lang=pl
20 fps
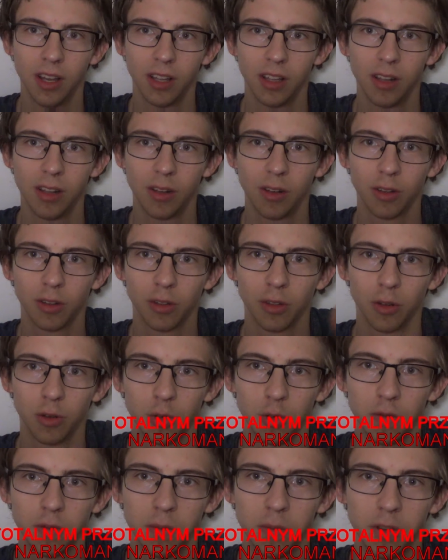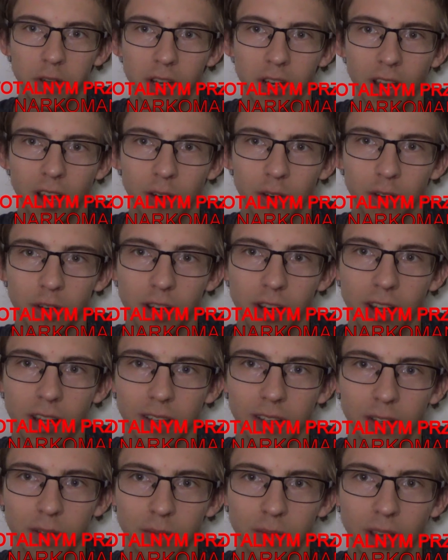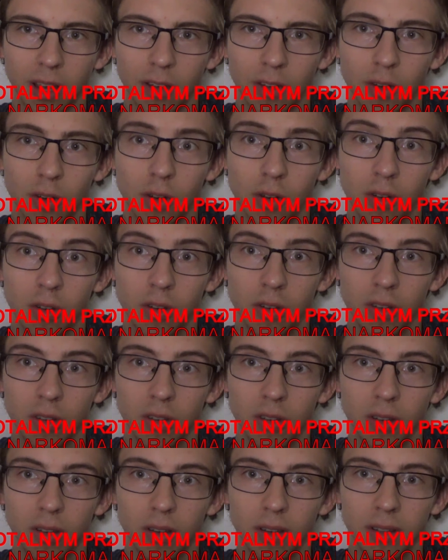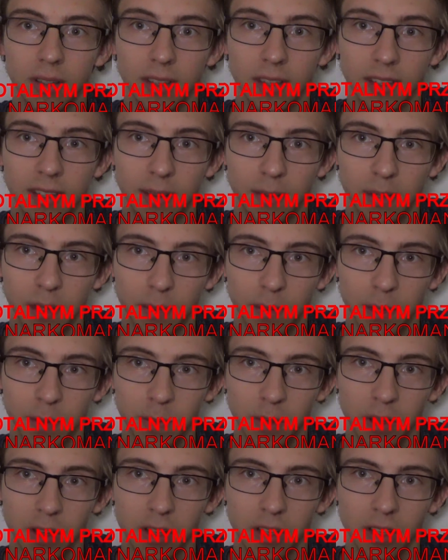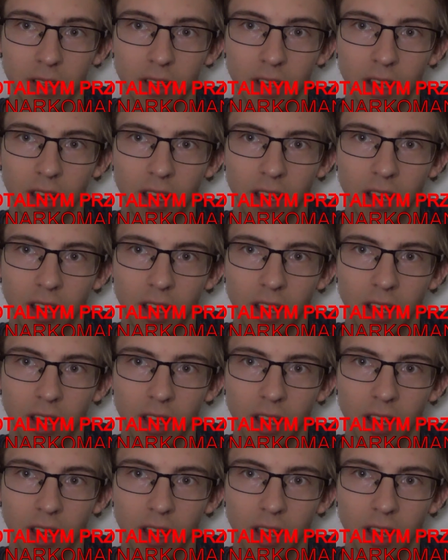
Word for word: tylko to już wymyśliła roślina sobie jako system zabezpieczeń.